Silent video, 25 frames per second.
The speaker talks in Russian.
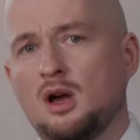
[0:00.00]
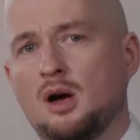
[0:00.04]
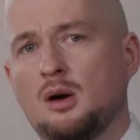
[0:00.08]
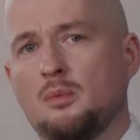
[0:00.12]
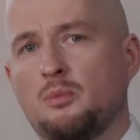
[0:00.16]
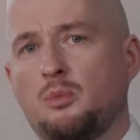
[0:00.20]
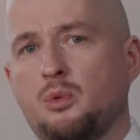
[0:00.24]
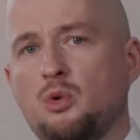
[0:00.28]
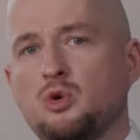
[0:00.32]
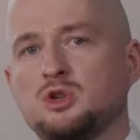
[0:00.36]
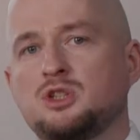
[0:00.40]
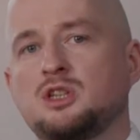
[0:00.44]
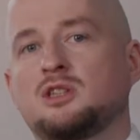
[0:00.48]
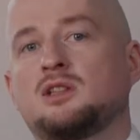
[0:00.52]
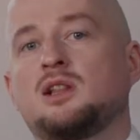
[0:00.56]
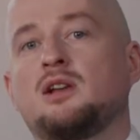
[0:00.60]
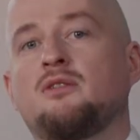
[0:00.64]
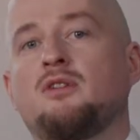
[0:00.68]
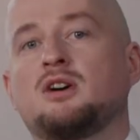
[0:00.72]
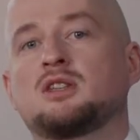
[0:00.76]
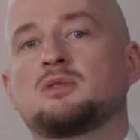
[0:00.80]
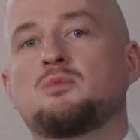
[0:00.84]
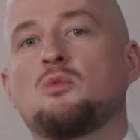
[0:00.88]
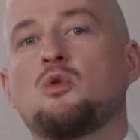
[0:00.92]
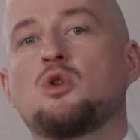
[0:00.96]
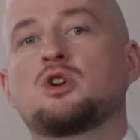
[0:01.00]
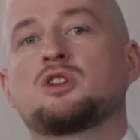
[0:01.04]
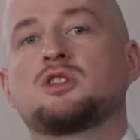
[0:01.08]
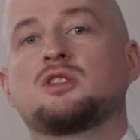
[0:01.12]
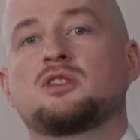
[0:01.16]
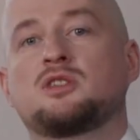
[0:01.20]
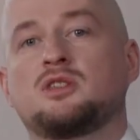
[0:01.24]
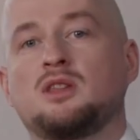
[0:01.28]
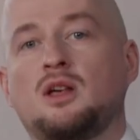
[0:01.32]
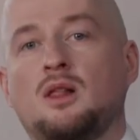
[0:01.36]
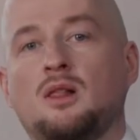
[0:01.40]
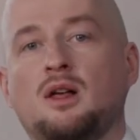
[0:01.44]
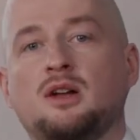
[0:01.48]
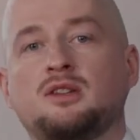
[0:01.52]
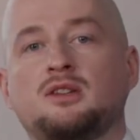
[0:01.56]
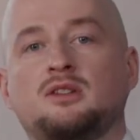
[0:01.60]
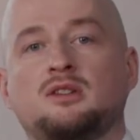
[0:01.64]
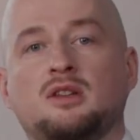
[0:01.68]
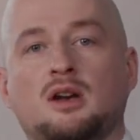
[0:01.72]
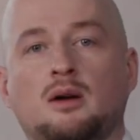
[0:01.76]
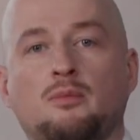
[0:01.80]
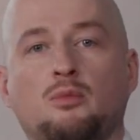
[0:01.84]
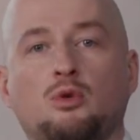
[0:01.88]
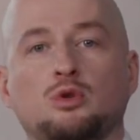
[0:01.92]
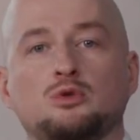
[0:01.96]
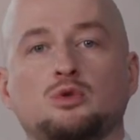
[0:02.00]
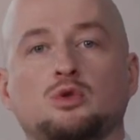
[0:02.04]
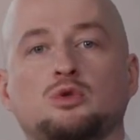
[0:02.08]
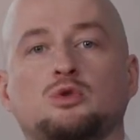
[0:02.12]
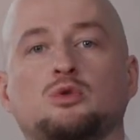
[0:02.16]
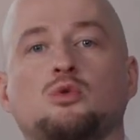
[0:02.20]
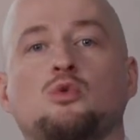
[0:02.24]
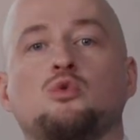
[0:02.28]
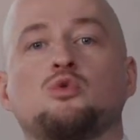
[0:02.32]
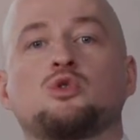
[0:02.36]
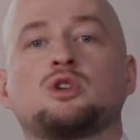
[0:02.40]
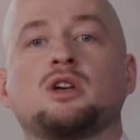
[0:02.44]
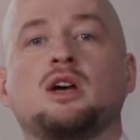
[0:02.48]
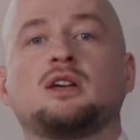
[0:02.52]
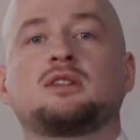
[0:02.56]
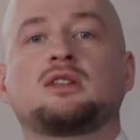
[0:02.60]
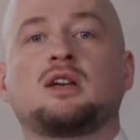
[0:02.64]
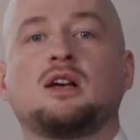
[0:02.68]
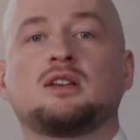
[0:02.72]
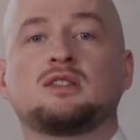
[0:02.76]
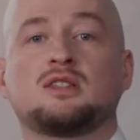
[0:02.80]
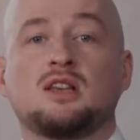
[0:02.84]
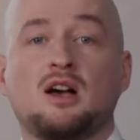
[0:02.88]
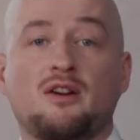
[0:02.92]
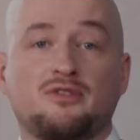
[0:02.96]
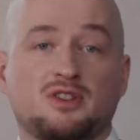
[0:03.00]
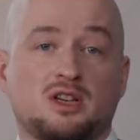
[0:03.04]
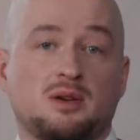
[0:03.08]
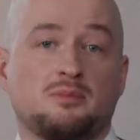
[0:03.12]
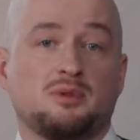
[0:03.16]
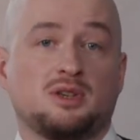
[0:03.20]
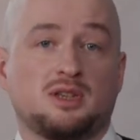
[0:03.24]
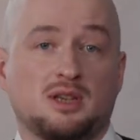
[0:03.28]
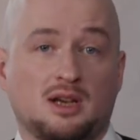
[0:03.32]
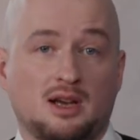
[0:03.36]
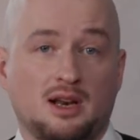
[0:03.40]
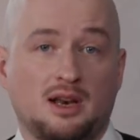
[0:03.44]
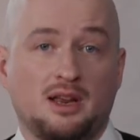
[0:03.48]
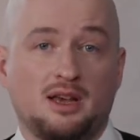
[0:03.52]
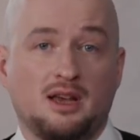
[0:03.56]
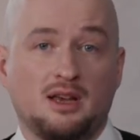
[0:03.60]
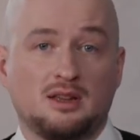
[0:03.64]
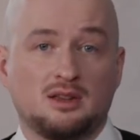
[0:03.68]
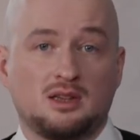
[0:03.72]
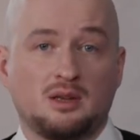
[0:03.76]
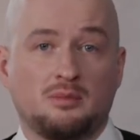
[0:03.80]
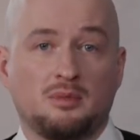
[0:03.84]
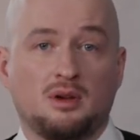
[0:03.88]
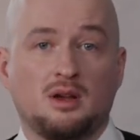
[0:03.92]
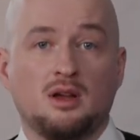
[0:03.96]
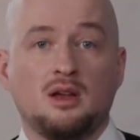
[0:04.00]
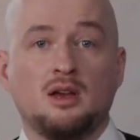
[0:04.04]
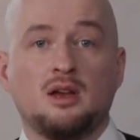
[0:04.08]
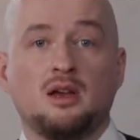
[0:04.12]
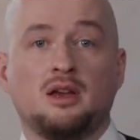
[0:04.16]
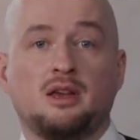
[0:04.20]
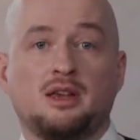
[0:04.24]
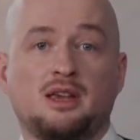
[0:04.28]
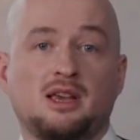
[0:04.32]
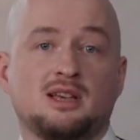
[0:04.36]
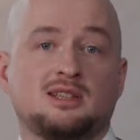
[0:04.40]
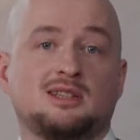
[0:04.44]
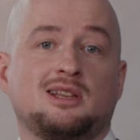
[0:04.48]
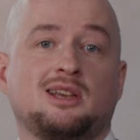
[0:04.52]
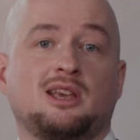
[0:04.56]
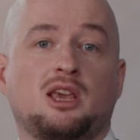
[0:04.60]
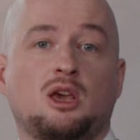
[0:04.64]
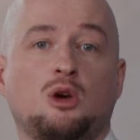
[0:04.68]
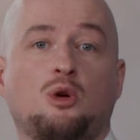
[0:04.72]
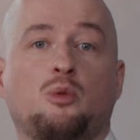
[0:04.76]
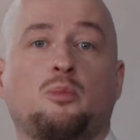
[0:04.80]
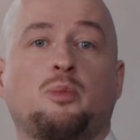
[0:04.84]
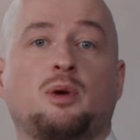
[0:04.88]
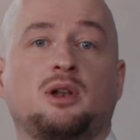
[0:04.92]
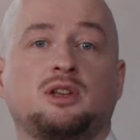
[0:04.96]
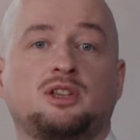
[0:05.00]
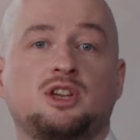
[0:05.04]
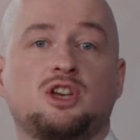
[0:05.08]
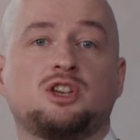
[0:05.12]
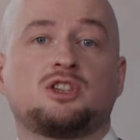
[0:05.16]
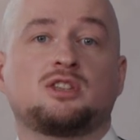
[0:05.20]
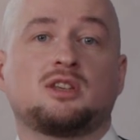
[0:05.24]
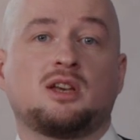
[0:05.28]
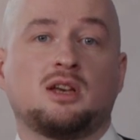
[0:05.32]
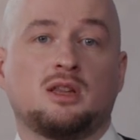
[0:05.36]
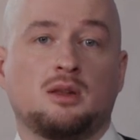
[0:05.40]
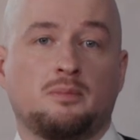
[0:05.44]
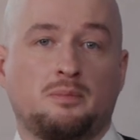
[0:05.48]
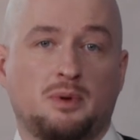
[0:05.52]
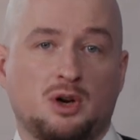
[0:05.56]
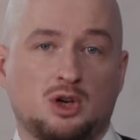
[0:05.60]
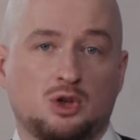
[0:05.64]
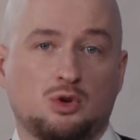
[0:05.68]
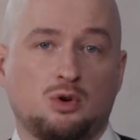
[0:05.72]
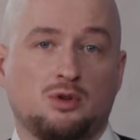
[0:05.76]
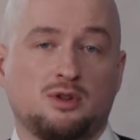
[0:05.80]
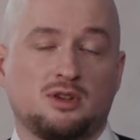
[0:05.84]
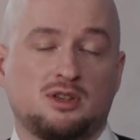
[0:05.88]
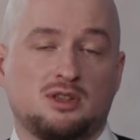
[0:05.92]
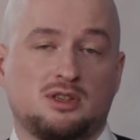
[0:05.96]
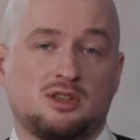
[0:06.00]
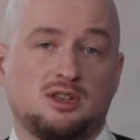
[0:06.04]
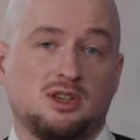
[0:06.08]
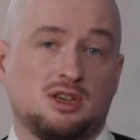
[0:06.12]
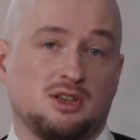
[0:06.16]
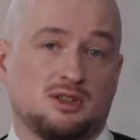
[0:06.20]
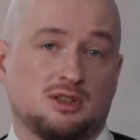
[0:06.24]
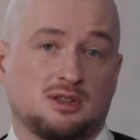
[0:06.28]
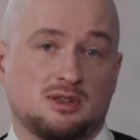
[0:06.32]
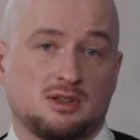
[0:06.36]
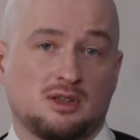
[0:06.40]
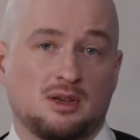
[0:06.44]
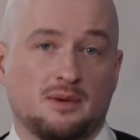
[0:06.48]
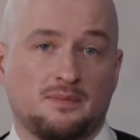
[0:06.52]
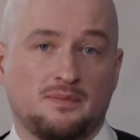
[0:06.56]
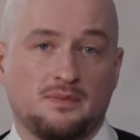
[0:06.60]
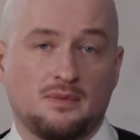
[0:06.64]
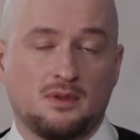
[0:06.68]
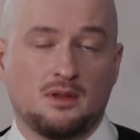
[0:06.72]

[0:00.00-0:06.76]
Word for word: Будет ли возможность наладить работу с уже отказавшимися клиентами, если геополитическая напряженность снизится?